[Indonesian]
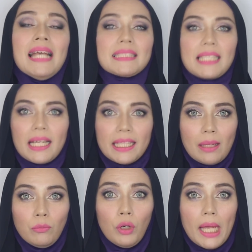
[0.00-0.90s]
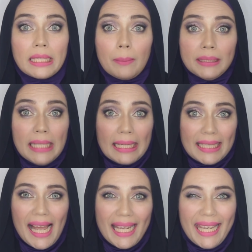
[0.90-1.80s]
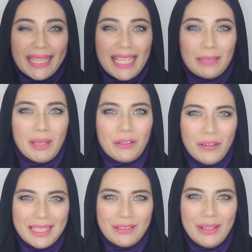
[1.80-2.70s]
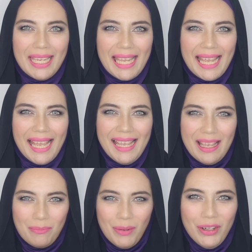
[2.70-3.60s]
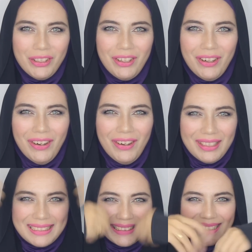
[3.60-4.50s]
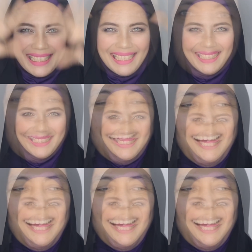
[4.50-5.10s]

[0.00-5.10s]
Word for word: Sekarang kita mulai, tapi jangan kaget lihat bare face gue ya. Monggo, cering.